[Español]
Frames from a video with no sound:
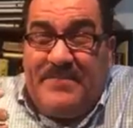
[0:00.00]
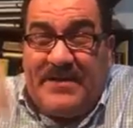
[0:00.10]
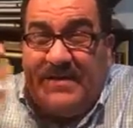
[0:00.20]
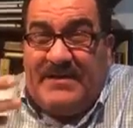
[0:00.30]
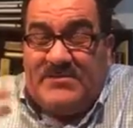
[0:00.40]

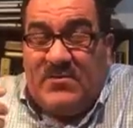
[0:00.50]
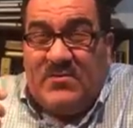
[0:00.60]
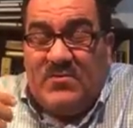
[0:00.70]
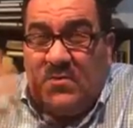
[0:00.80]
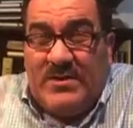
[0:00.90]
para
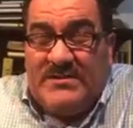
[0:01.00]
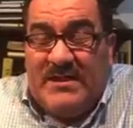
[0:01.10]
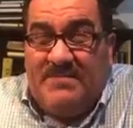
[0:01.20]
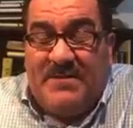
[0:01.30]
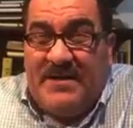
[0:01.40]
Nazón no es
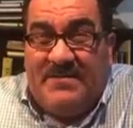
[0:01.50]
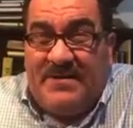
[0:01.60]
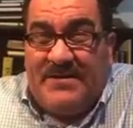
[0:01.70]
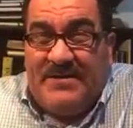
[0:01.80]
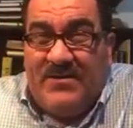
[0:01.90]
la
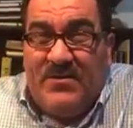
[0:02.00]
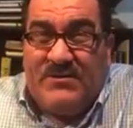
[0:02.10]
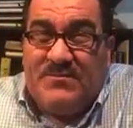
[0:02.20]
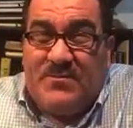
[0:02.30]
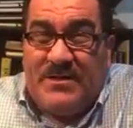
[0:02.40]
palabra de
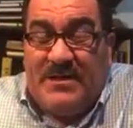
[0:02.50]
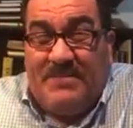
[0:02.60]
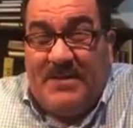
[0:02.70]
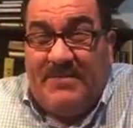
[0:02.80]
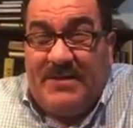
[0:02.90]
Dios, porque la
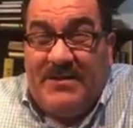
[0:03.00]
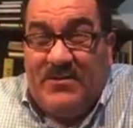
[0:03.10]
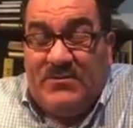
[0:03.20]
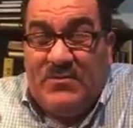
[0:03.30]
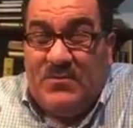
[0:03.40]
palabra de
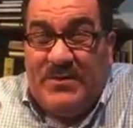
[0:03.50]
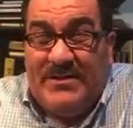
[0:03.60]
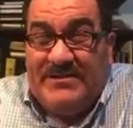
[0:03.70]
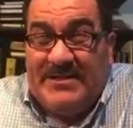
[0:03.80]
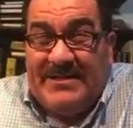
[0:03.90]
Dios no
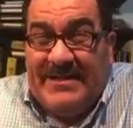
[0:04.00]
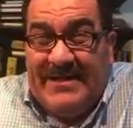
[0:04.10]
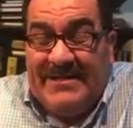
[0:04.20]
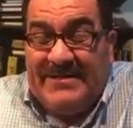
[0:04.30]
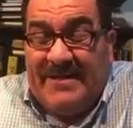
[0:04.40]
puede ser
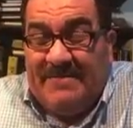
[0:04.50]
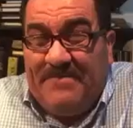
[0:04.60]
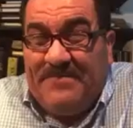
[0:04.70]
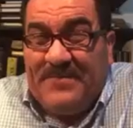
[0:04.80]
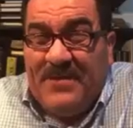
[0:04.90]
letra.
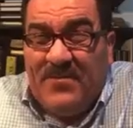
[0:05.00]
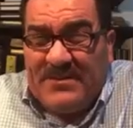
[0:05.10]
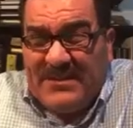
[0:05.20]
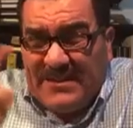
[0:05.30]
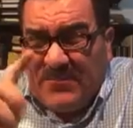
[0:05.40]

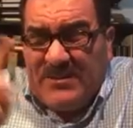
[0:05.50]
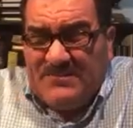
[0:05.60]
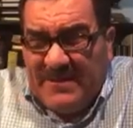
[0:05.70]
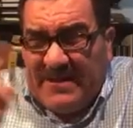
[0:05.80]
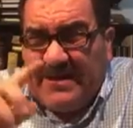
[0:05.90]
Ahorita te voy a
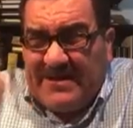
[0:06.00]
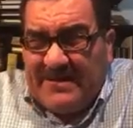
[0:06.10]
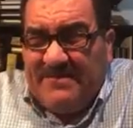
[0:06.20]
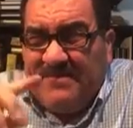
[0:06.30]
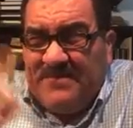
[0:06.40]
explicar
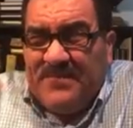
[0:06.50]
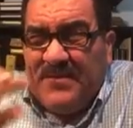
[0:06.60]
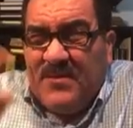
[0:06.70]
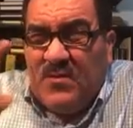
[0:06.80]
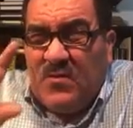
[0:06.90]

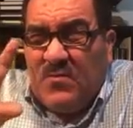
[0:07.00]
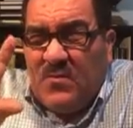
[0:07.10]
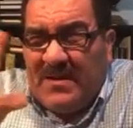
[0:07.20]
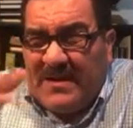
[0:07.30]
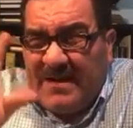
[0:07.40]
cómo
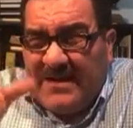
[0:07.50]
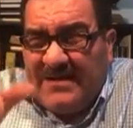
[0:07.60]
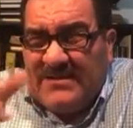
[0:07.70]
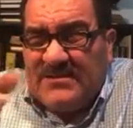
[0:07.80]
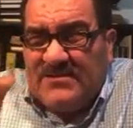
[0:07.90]
barajan
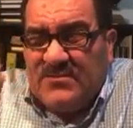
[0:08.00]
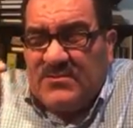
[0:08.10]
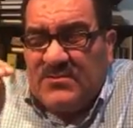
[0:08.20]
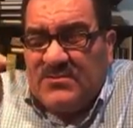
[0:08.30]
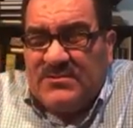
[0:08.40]
estos
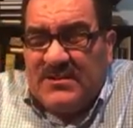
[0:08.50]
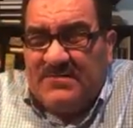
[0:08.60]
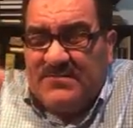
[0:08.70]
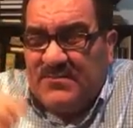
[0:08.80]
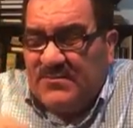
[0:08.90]

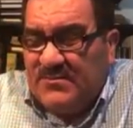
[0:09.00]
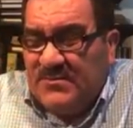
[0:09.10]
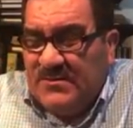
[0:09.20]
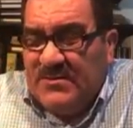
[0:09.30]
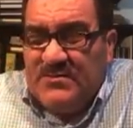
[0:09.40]
conceptos.
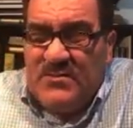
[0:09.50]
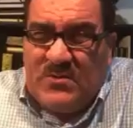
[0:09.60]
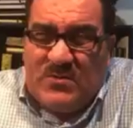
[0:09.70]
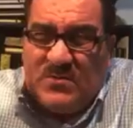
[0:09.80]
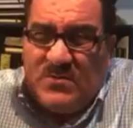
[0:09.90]

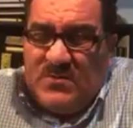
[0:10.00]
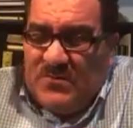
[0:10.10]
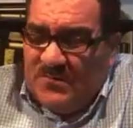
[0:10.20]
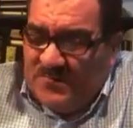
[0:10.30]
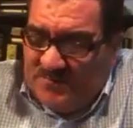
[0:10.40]
Todo
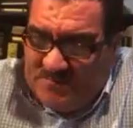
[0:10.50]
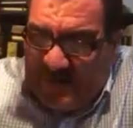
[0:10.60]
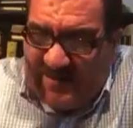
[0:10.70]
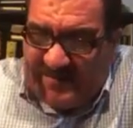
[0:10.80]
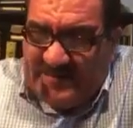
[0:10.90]

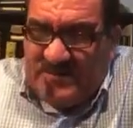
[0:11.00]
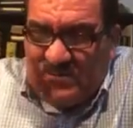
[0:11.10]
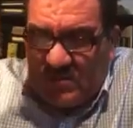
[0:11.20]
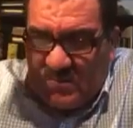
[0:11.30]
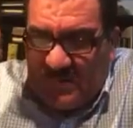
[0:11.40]
parte de
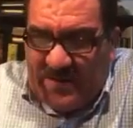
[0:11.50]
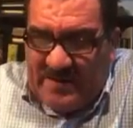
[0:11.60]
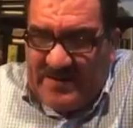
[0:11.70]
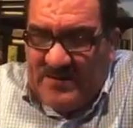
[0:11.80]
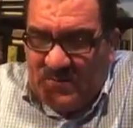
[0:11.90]

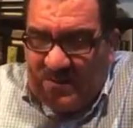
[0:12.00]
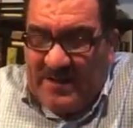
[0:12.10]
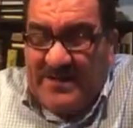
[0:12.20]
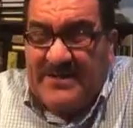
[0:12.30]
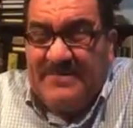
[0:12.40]
usurpar el
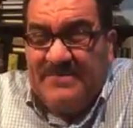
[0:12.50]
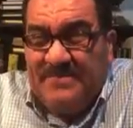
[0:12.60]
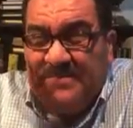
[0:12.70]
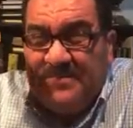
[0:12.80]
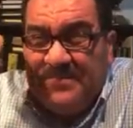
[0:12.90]
lugar
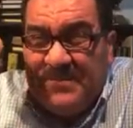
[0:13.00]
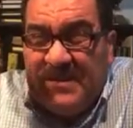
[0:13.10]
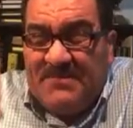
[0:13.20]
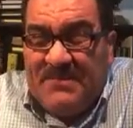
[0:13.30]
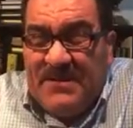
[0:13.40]

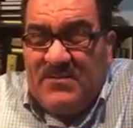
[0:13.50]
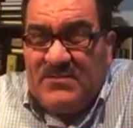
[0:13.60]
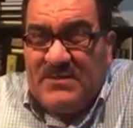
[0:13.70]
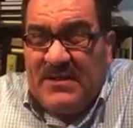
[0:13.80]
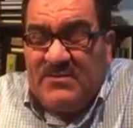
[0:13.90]
del Espíritu
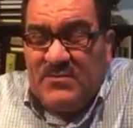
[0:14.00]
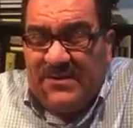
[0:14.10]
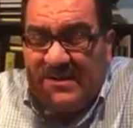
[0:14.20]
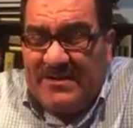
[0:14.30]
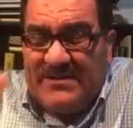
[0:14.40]
Santo y
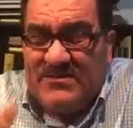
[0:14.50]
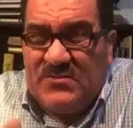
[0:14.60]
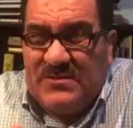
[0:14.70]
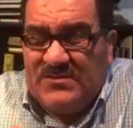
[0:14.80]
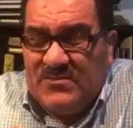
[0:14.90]
de Cristo
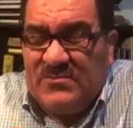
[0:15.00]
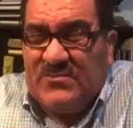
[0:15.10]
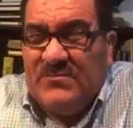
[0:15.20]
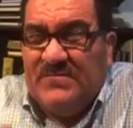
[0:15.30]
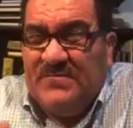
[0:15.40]
Jesús.